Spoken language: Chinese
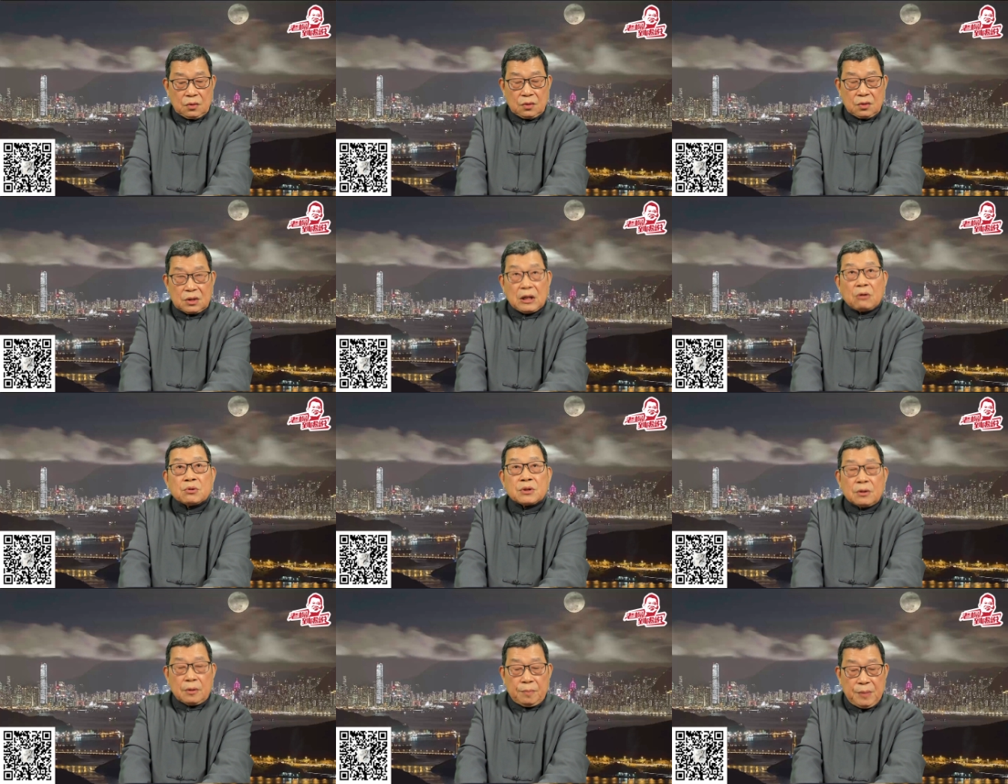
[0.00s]
遭
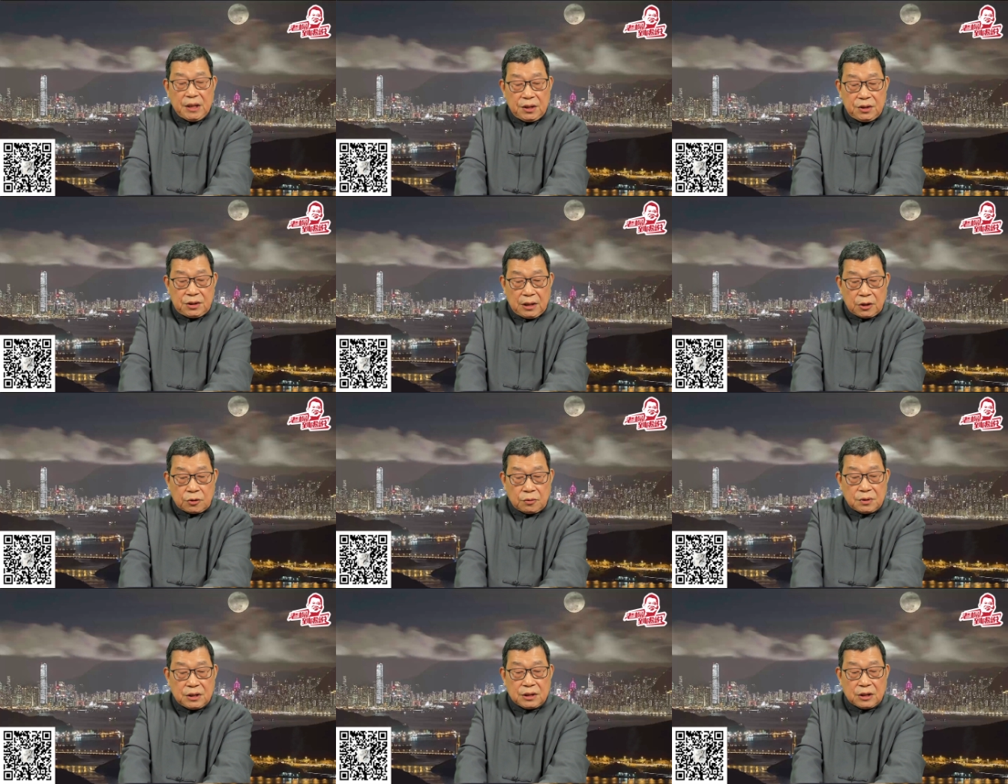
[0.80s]
受了明显的
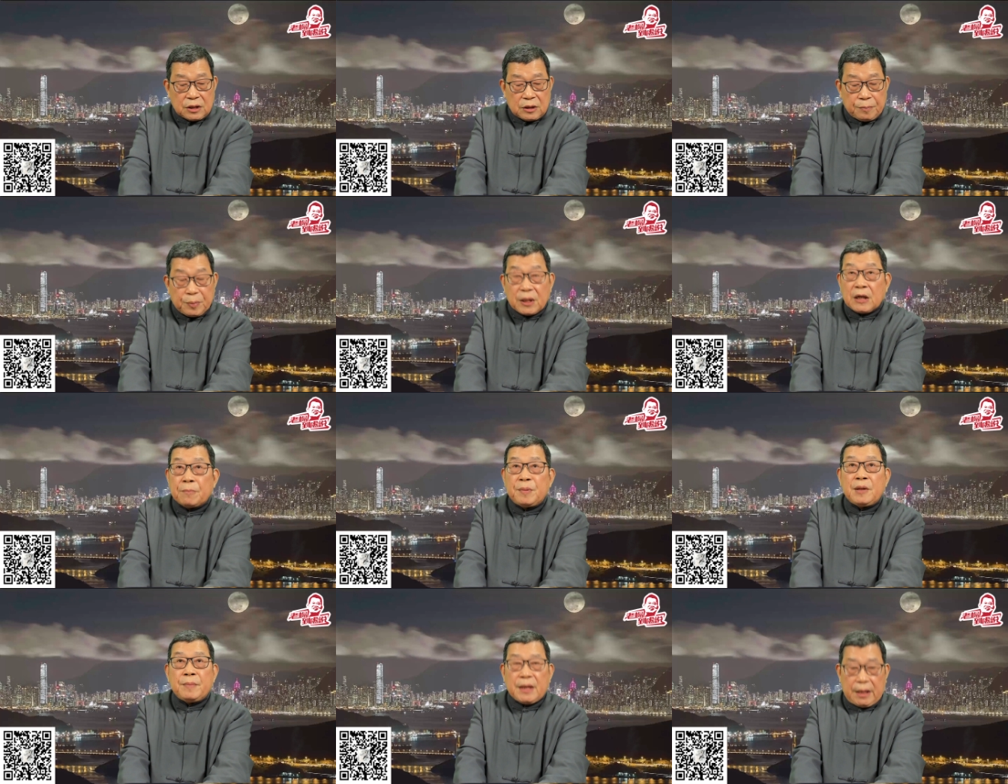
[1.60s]
冲击，这是不可
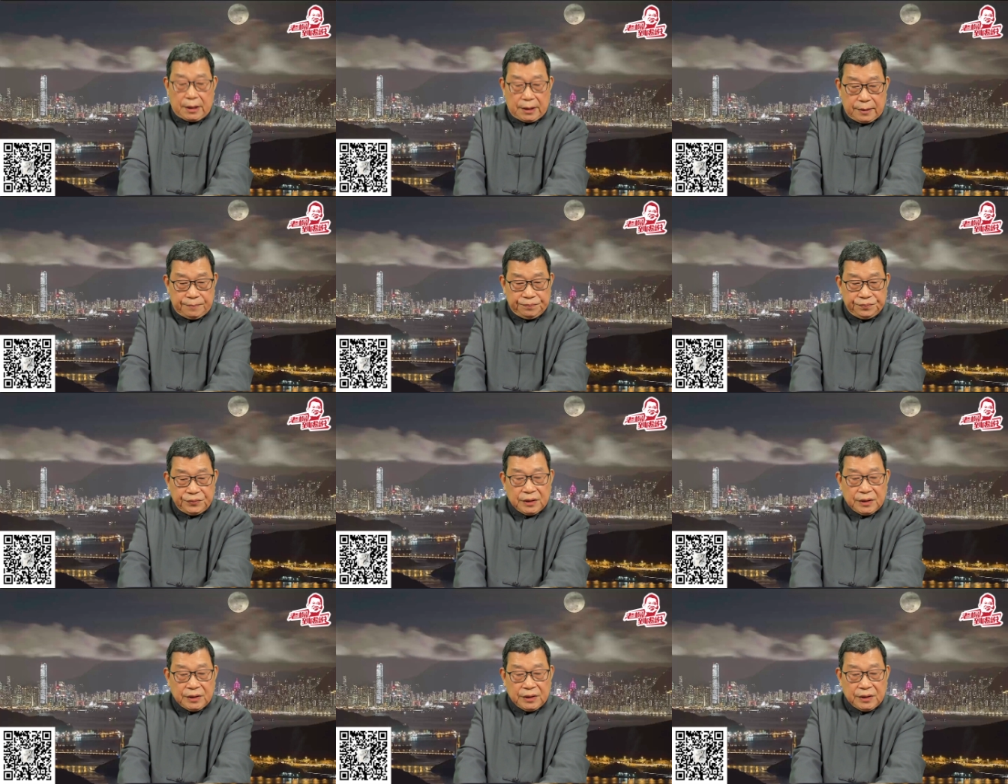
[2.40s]
避免的。